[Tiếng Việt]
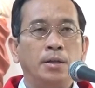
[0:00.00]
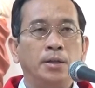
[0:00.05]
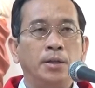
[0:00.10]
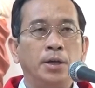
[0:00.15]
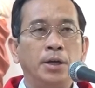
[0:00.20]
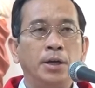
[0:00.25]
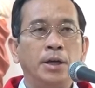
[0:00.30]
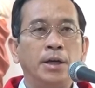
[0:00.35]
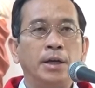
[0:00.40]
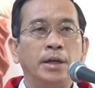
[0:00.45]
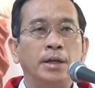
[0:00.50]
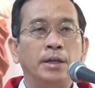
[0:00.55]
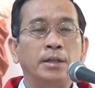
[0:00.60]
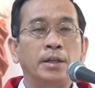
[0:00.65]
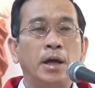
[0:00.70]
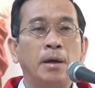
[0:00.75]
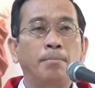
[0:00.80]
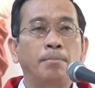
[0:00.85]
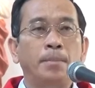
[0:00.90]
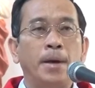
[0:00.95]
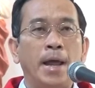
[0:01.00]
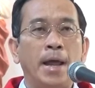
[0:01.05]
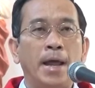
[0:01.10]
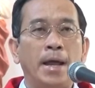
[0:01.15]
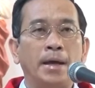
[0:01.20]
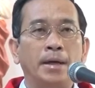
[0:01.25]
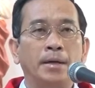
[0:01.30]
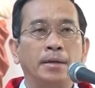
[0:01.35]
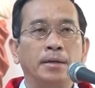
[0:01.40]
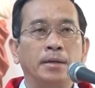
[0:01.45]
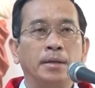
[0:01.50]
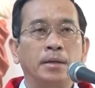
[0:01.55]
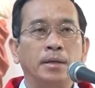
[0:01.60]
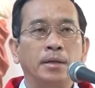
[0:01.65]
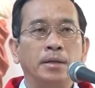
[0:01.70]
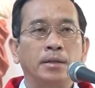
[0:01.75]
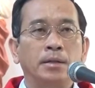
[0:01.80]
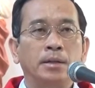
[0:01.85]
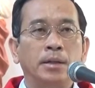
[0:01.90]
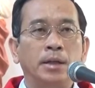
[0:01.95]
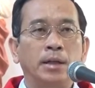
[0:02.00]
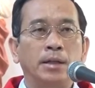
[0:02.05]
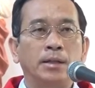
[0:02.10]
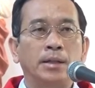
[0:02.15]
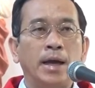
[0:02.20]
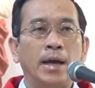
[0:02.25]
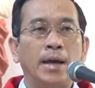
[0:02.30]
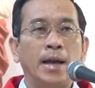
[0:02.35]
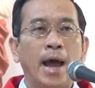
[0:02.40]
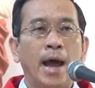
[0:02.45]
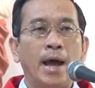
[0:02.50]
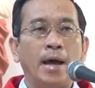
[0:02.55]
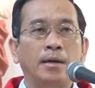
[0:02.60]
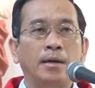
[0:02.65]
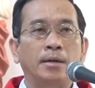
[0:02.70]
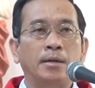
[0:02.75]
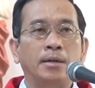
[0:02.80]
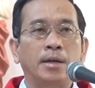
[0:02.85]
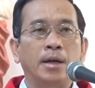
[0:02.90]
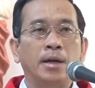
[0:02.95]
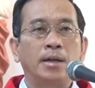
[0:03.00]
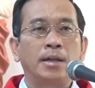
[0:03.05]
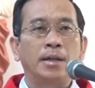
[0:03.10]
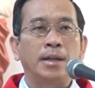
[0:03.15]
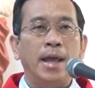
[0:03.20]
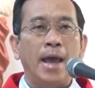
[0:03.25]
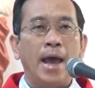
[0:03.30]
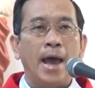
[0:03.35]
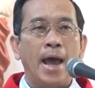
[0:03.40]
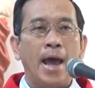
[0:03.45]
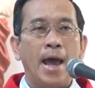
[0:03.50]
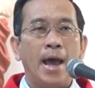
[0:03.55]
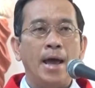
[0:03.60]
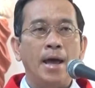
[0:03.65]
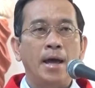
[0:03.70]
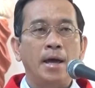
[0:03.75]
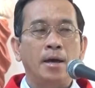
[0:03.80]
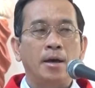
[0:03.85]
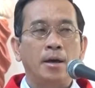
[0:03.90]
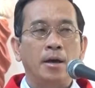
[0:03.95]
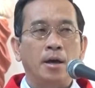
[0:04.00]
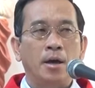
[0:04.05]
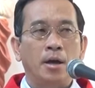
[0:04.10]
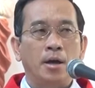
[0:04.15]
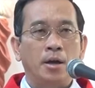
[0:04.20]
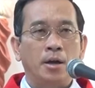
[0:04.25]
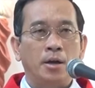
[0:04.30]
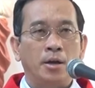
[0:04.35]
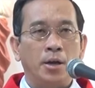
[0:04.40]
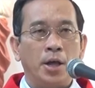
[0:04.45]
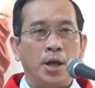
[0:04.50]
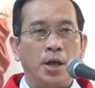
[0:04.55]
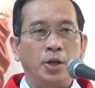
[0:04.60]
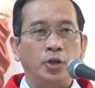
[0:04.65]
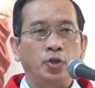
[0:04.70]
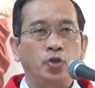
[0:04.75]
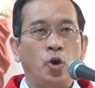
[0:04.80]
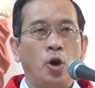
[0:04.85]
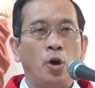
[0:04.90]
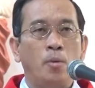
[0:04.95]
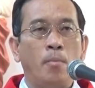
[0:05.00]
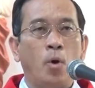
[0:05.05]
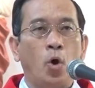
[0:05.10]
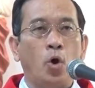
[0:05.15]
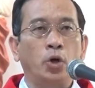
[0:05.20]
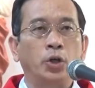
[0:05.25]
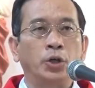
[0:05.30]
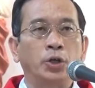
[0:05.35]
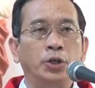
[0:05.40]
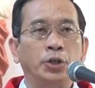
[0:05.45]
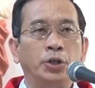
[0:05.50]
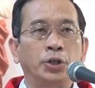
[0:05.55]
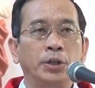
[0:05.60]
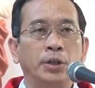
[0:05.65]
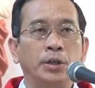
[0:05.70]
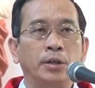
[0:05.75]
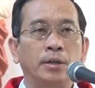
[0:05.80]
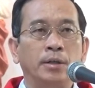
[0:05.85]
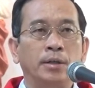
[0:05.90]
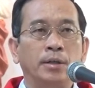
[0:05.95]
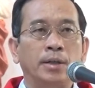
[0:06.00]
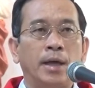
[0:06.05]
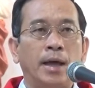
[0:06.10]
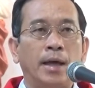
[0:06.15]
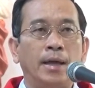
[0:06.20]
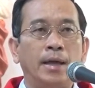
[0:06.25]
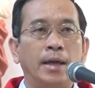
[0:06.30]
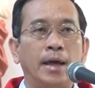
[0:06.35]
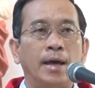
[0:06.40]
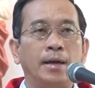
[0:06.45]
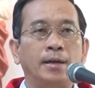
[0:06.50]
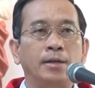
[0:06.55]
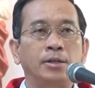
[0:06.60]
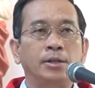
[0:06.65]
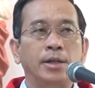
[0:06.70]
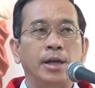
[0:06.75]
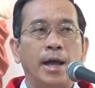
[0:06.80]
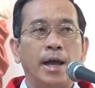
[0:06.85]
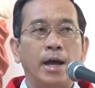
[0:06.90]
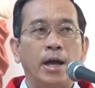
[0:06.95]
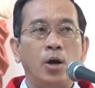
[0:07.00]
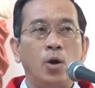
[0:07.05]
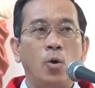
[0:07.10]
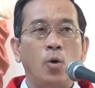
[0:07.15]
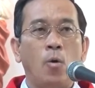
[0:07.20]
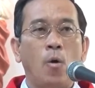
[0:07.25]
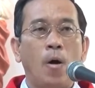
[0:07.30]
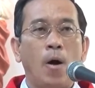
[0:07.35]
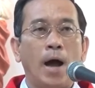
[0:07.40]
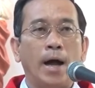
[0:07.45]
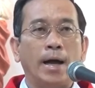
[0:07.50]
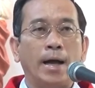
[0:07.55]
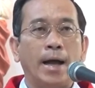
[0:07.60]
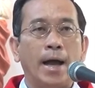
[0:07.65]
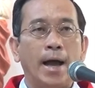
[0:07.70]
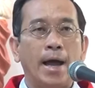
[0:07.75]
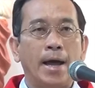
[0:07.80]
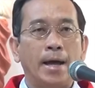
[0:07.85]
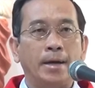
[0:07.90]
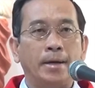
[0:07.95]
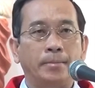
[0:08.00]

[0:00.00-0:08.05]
nhưng khi thắp đèn thì ta đặt trên giá để cho mọi người thấy ánh sáng hòa ca